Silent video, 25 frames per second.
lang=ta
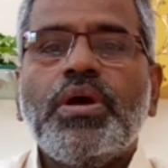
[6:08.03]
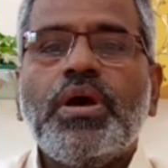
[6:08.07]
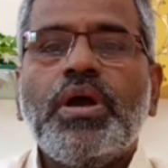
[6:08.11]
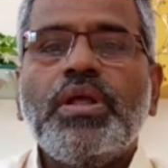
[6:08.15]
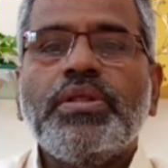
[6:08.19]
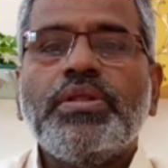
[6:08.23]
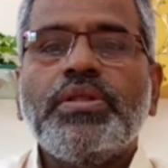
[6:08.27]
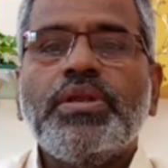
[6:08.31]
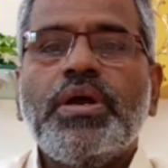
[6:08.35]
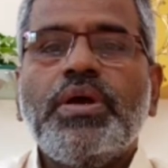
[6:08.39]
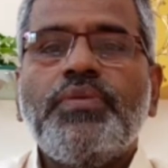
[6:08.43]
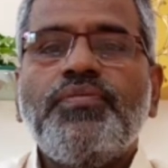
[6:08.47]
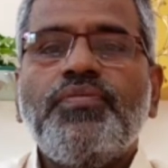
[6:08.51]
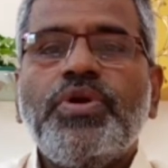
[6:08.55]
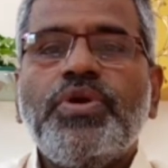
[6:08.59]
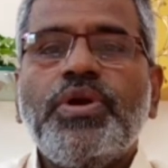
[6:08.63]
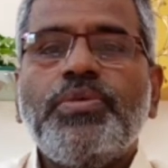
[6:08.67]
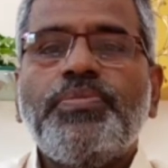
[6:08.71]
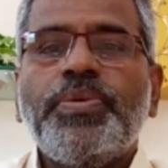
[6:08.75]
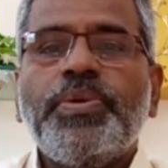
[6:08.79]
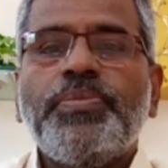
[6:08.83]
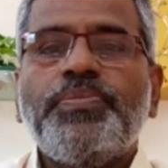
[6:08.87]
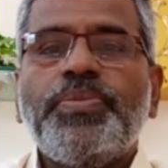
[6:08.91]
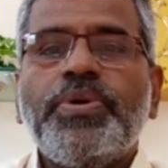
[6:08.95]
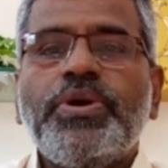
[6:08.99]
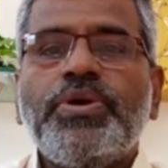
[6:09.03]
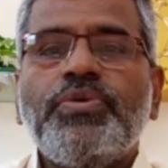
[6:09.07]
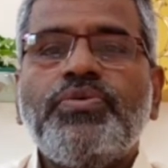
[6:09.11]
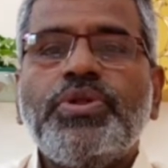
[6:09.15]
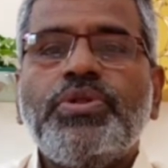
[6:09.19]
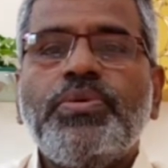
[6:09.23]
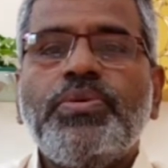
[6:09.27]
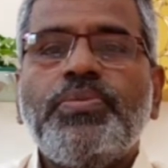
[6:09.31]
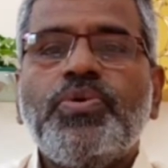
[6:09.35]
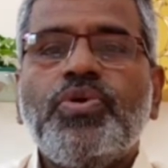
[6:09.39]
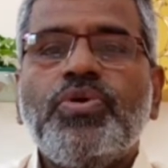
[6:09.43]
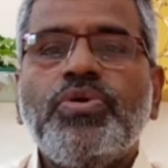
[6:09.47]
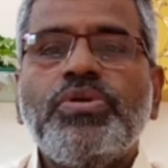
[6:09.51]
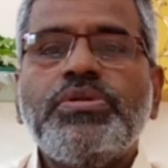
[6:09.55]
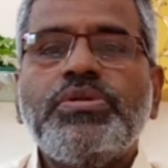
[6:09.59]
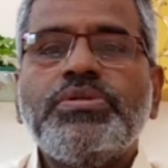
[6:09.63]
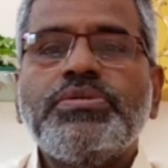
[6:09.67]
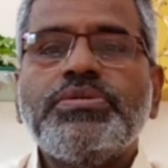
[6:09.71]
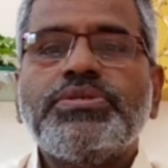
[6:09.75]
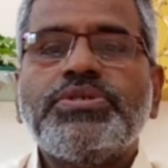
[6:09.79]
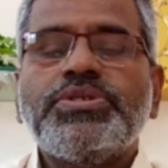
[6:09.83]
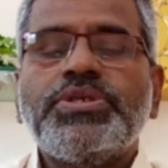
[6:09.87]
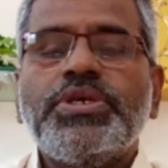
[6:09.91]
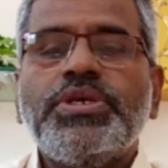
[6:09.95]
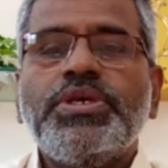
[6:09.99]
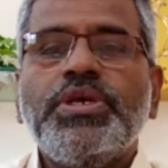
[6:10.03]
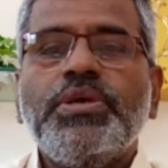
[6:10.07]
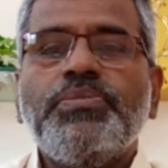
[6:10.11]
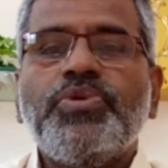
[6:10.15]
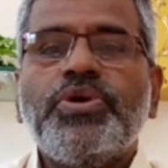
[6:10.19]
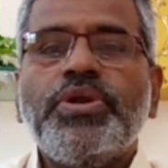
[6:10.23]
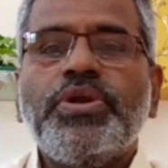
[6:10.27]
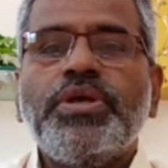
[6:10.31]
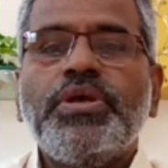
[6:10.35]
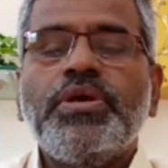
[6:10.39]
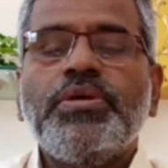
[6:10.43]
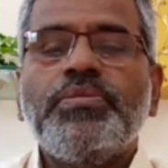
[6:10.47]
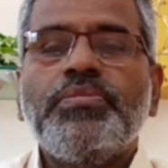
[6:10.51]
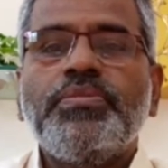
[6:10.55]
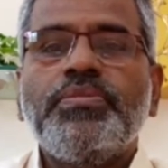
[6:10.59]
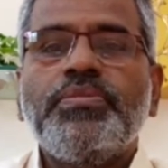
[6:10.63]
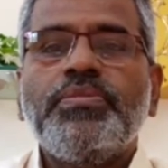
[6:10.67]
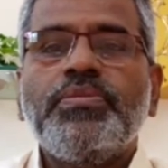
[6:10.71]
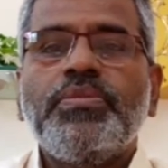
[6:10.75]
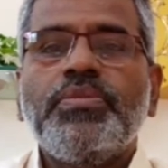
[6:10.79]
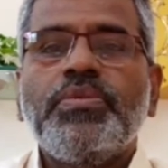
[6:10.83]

அல்லது நாம் விருப்பப்படுவது போல் செய்ய முடியும்